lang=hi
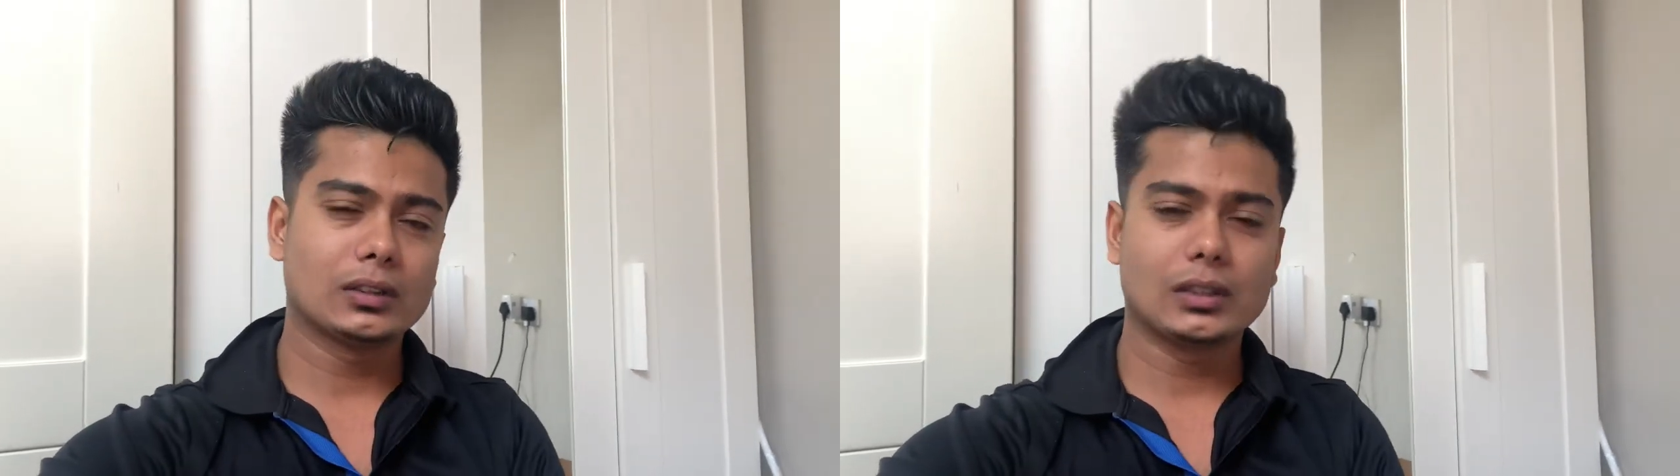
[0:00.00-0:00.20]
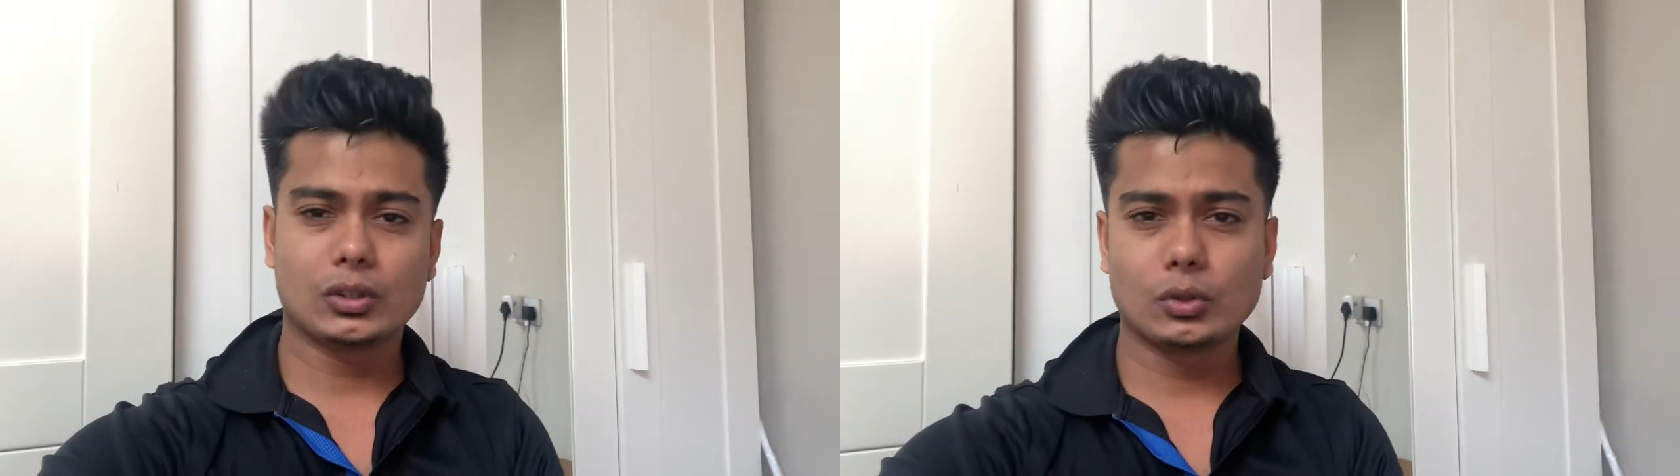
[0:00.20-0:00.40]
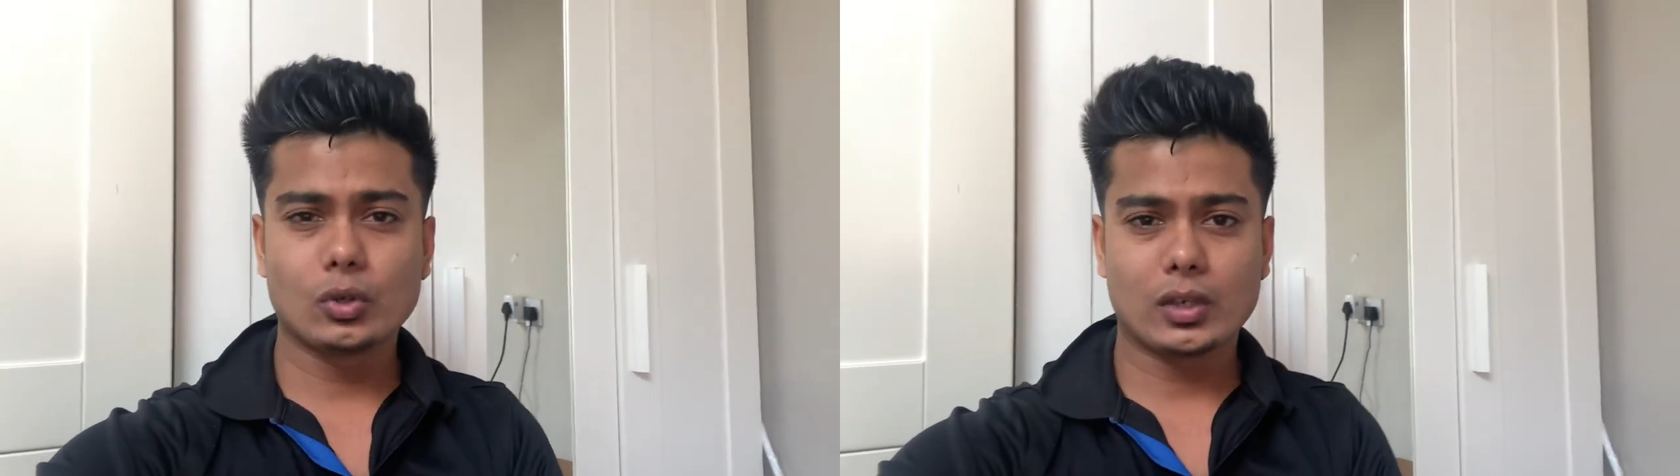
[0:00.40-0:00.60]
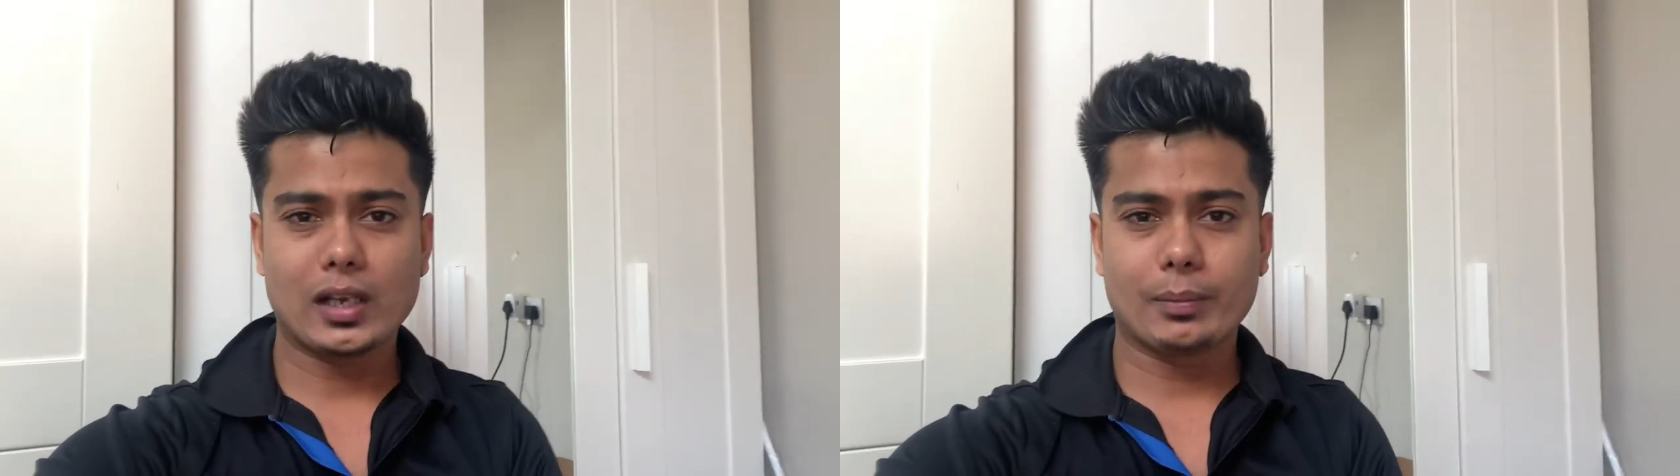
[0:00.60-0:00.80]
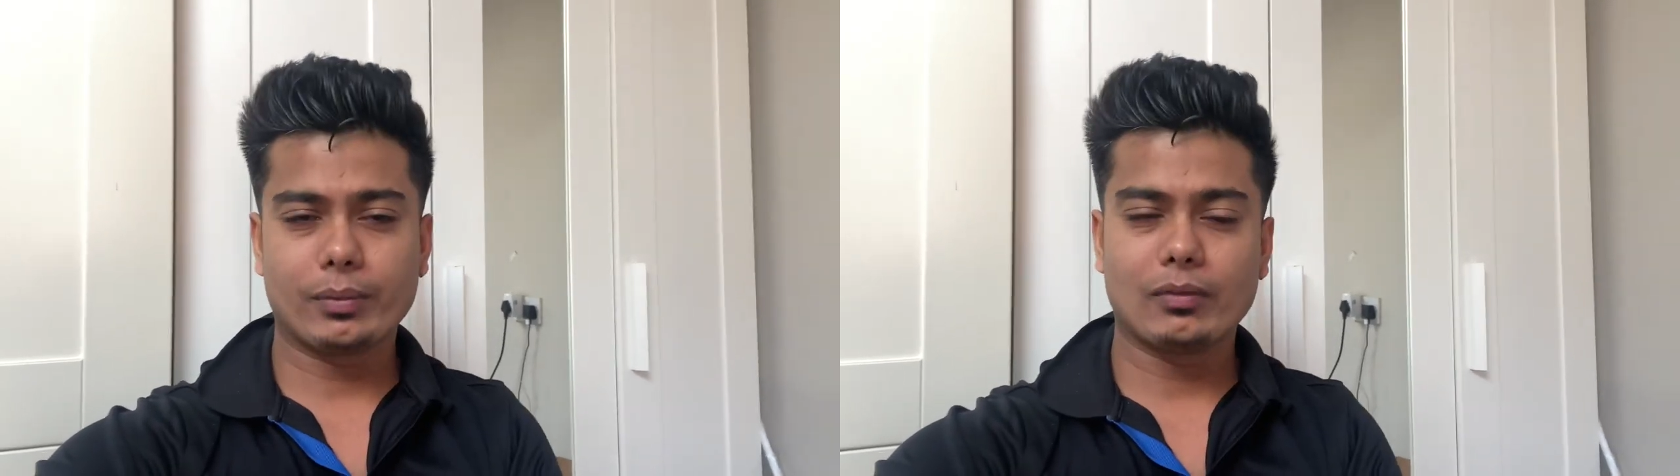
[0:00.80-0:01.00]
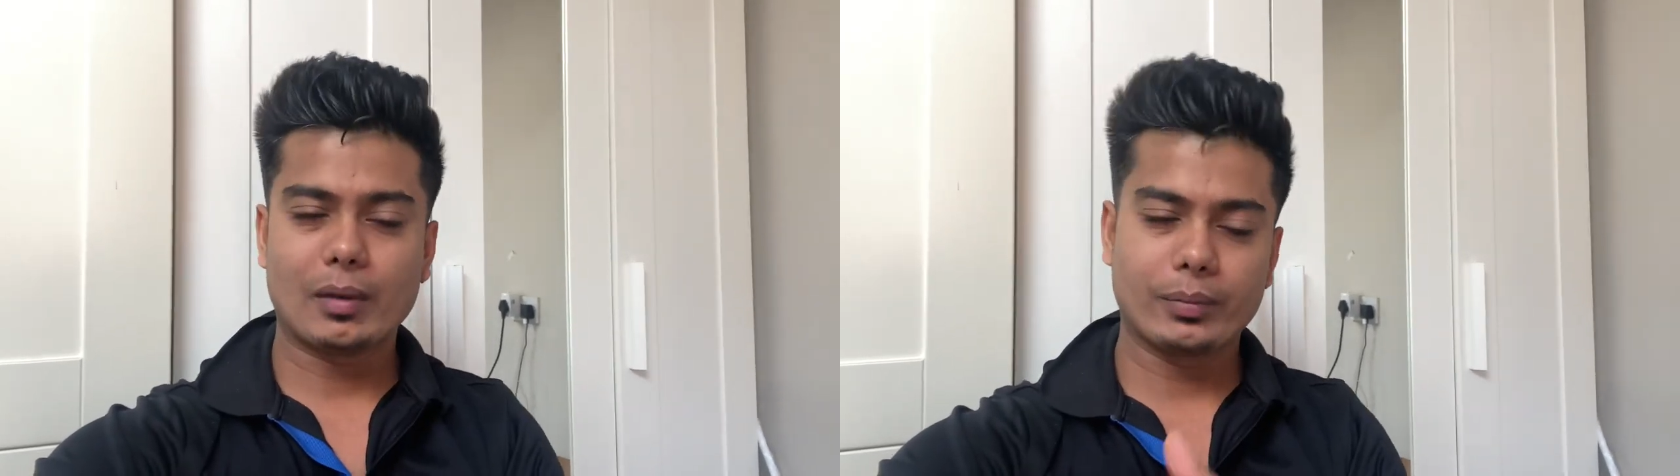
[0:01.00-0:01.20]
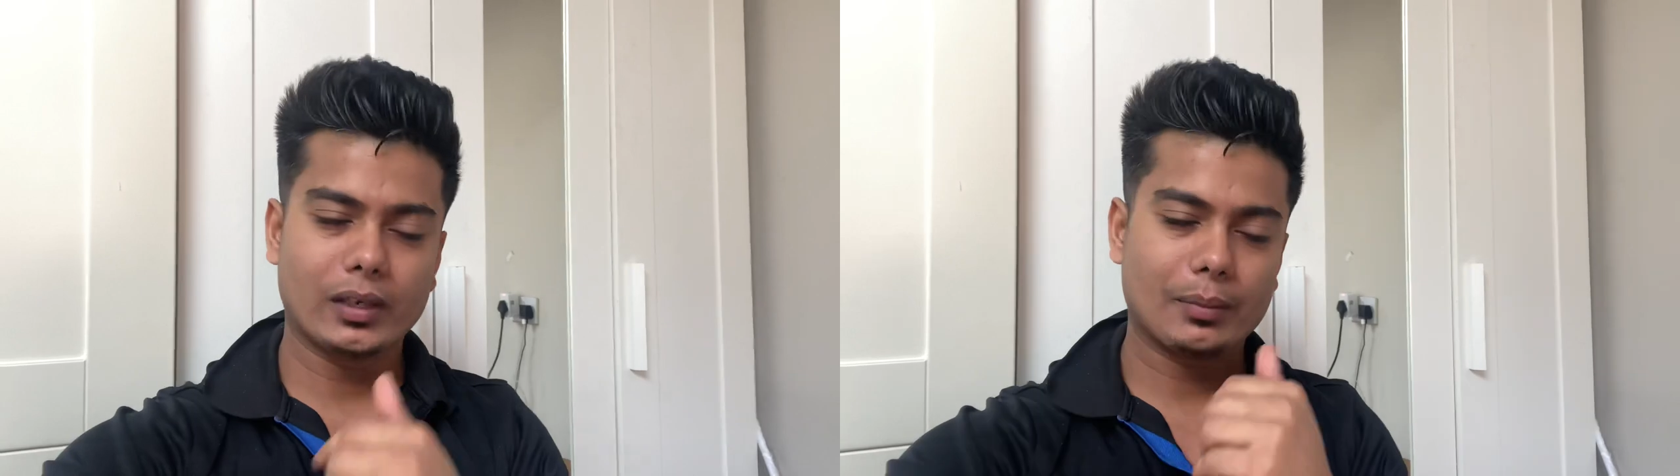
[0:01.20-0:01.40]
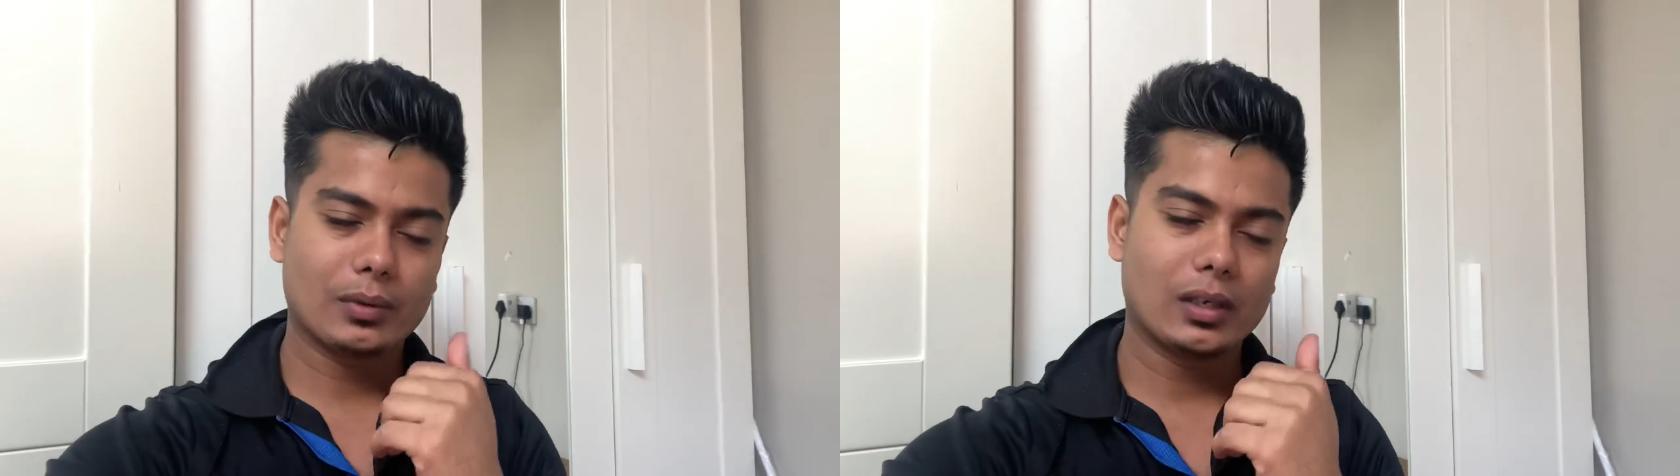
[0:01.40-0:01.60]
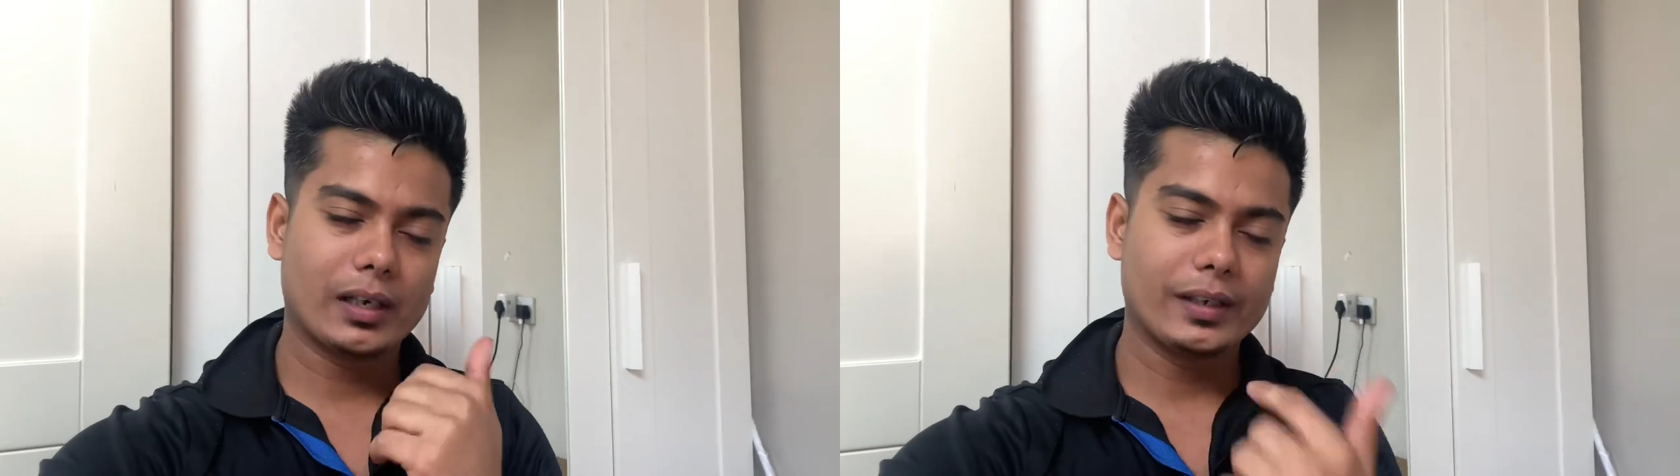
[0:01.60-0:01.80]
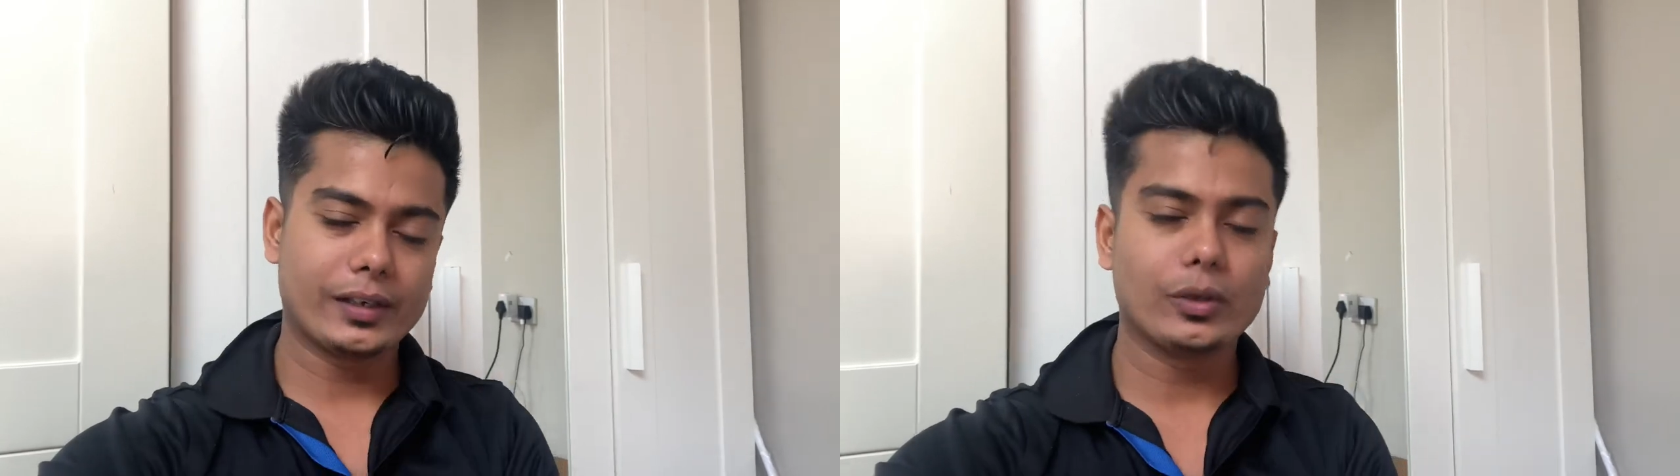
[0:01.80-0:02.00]
दस यूरो का यहाँ वहाँ पे आपका
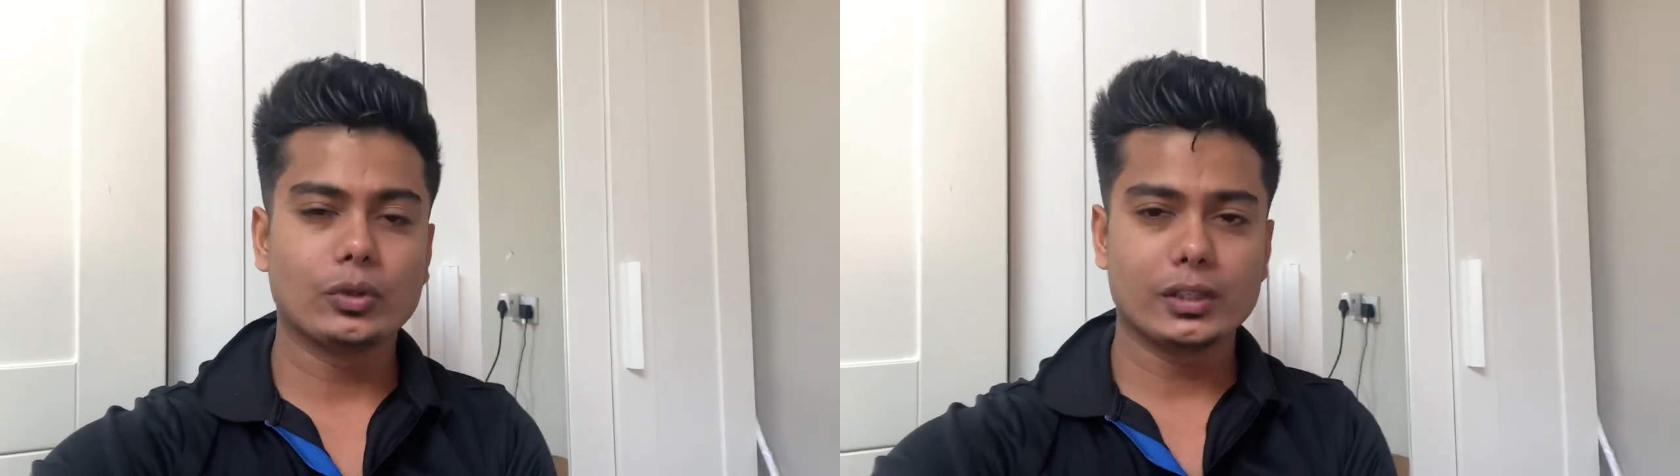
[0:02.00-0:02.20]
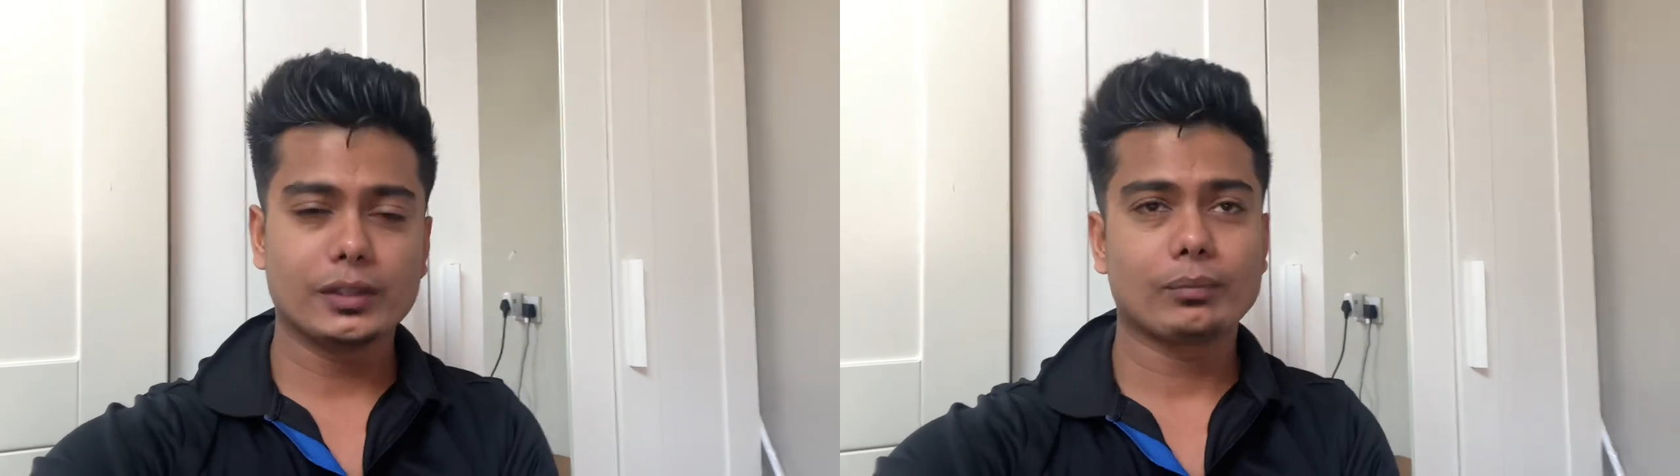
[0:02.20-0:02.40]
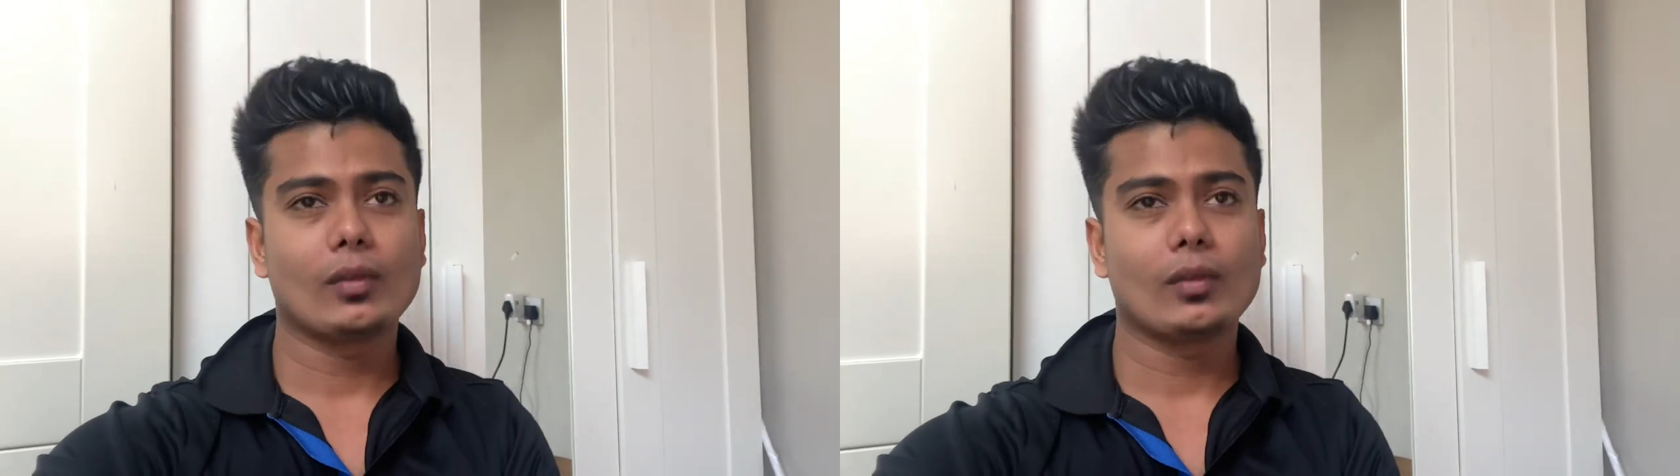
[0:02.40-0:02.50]
एंट्री होती है